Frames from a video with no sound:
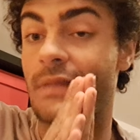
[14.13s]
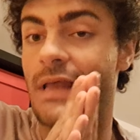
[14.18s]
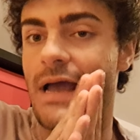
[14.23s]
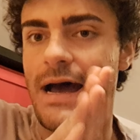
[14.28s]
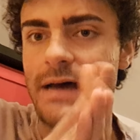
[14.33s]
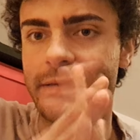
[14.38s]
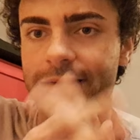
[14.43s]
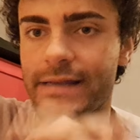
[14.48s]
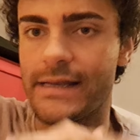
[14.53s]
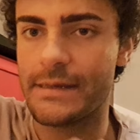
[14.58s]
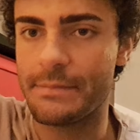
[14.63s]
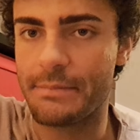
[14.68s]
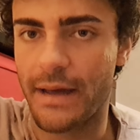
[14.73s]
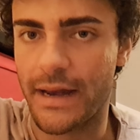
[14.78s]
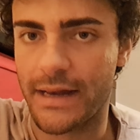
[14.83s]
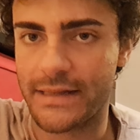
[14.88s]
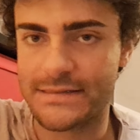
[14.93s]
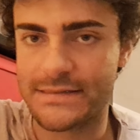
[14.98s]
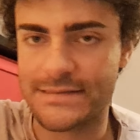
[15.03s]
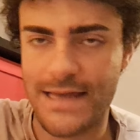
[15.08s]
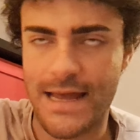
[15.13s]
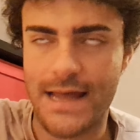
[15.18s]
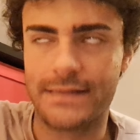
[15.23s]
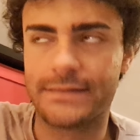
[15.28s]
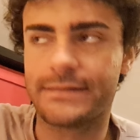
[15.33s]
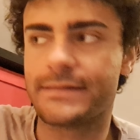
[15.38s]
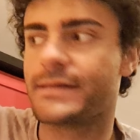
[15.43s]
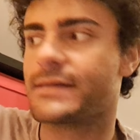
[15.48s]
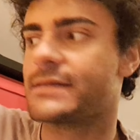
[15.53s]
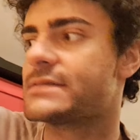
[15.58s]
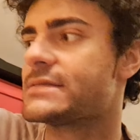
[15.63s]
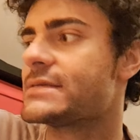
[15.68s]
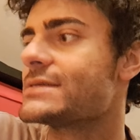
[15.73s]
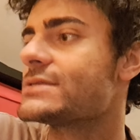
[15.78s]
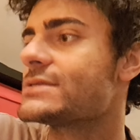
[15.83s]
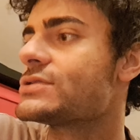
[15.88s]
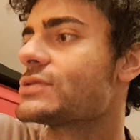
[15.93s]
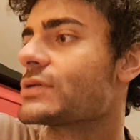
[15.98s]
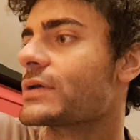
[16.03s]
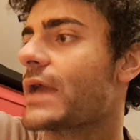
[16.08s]
ha dell'imbarazzante, nel
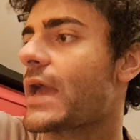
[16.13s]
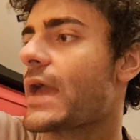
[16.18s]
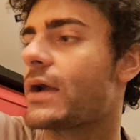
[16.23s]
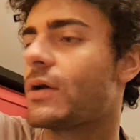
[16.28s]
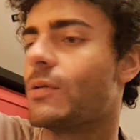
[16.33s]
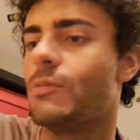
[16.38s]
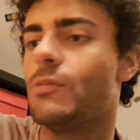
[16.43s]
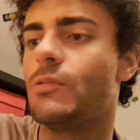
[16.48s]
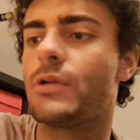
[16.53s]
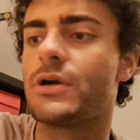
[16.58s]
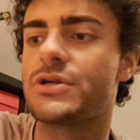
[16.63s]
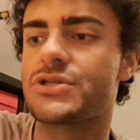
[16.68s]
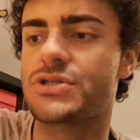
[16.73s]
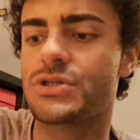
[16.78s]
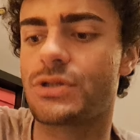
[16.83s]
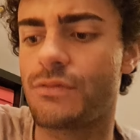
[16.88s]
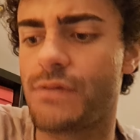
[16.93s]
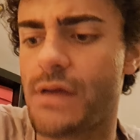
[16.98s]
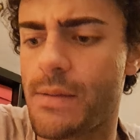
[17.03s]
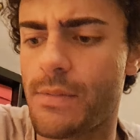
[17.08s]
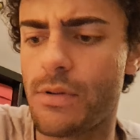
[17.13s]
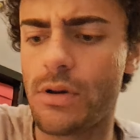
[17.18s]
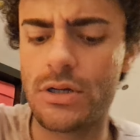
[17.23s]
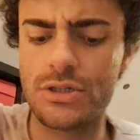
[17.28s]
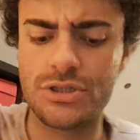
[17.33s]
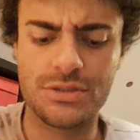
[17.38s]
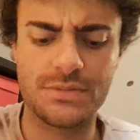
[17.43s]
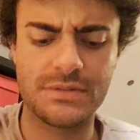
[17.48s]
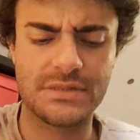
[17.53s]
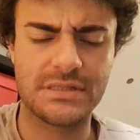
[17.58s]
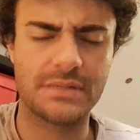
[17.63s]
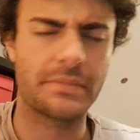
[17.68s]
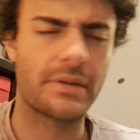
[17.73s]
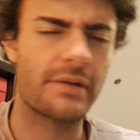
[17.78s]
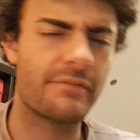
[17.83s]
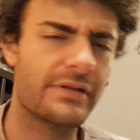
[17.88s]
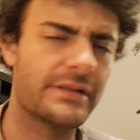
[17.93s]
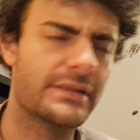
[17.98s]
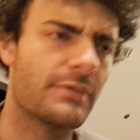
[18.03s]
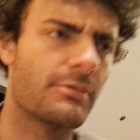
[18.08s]
senso che comunque ci troviamo oggi, mi sembra
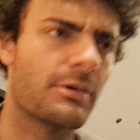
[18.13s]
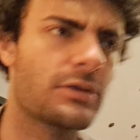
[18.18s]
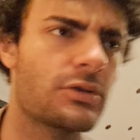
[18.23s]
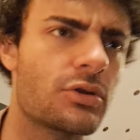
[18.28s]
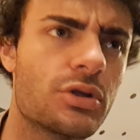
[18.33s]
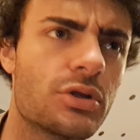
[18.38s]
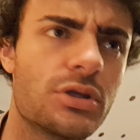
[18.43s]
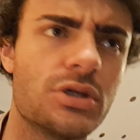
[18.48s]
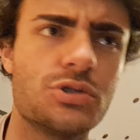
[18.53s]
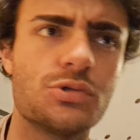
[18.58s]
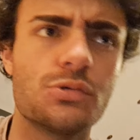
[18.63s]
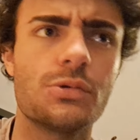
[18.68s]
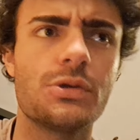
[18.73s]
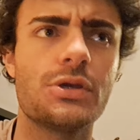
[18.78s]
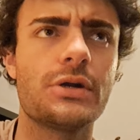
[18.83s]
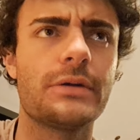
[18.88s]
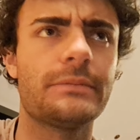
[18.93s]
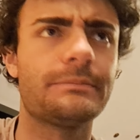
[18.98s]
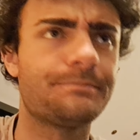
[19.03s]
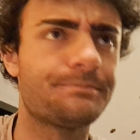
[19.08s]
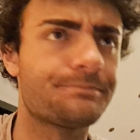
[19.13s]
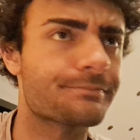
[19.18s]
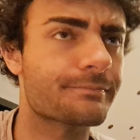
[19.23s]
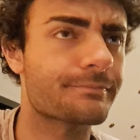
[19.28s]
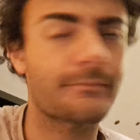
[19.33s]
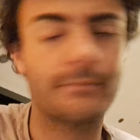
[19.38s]
il 24 di giugno,